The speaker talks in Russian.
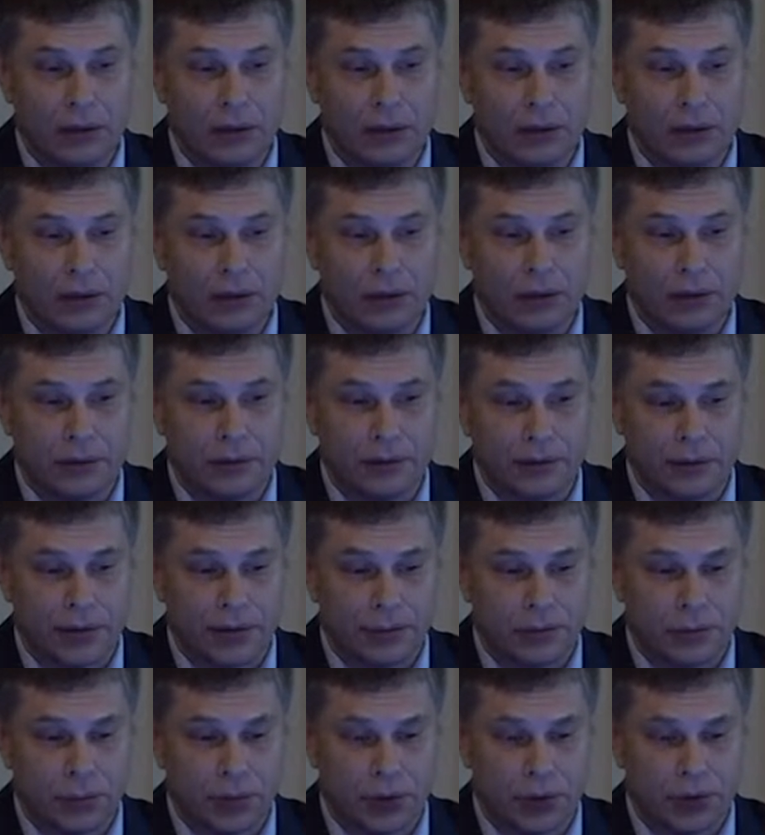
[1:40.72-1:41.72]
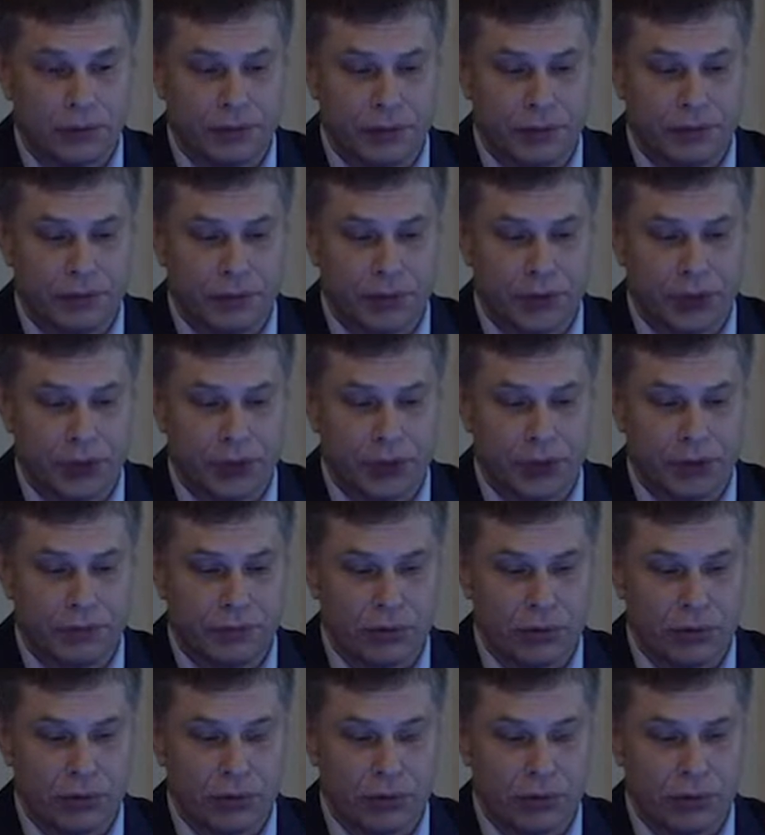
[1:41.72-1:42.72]
и э, использование вот
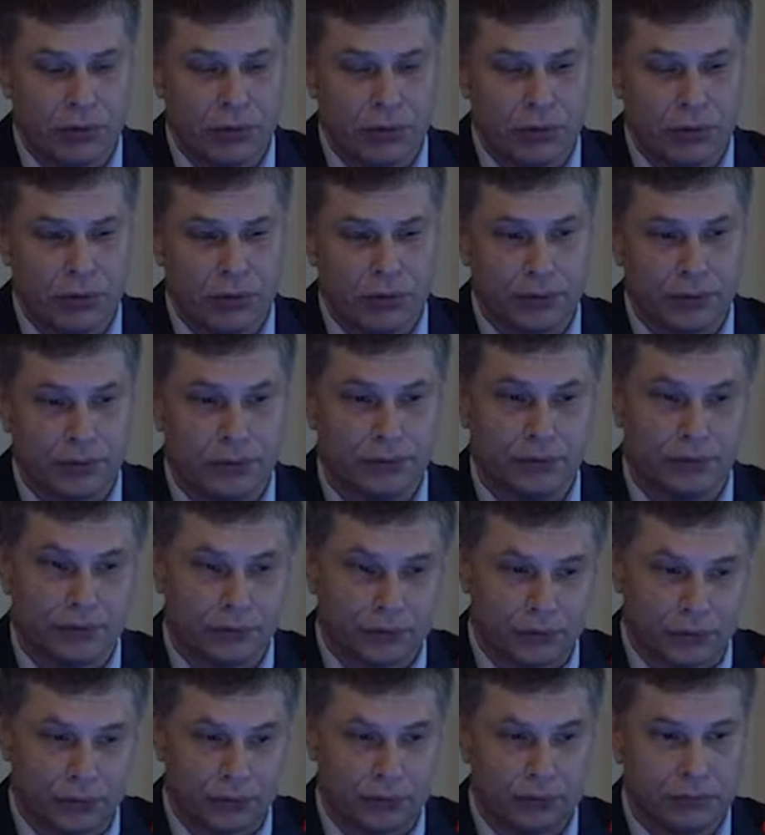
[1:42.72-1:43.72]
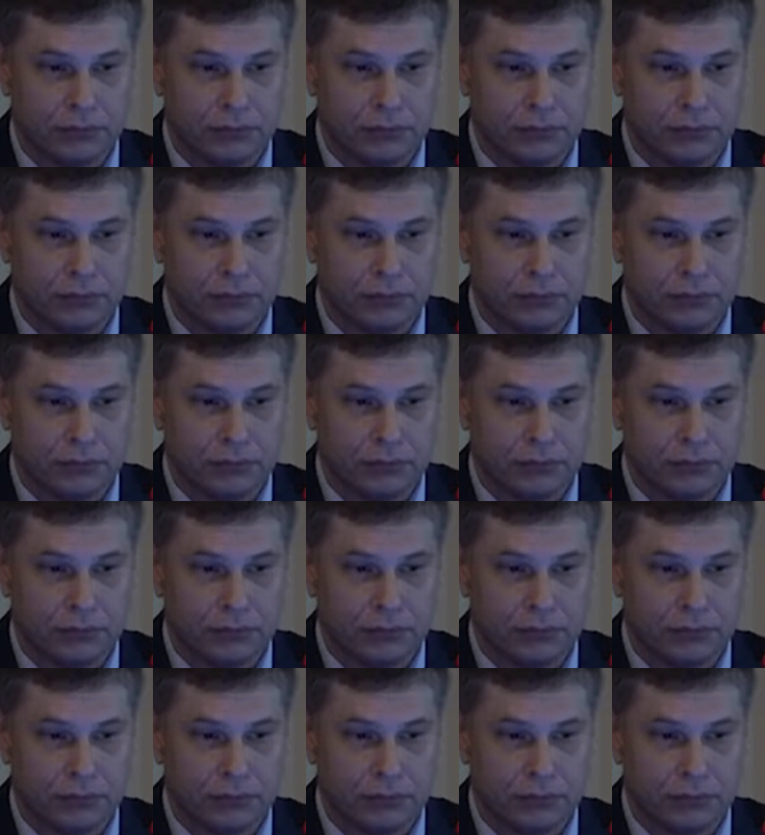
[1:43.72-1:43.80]
таких вот э,